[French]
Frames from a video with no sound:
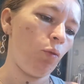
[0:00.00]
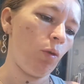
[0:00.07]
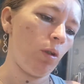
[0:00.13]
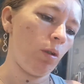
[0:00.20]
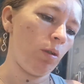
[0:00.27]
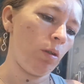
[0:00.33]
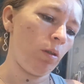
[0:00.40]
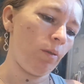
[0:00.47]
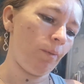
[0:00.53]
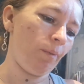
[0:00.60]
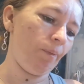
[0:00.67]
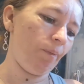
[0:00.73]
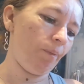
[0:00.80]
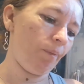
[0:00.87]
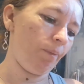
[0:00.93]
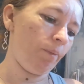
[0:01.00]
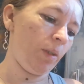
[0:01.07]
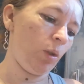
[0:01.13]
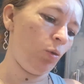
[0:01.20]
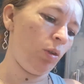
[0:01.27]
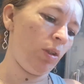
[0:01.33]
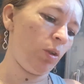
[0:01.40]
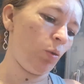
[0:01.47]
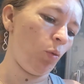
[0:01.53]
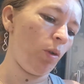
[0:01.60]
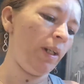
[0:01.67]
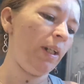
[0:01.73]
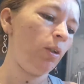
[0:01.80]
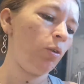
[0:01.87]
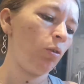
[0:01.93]
Voilà, mes doigts sont
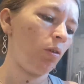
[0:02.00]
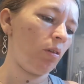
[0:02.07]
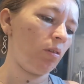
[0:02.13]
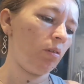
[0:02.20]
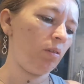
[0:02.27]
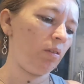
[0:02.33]
écœurants.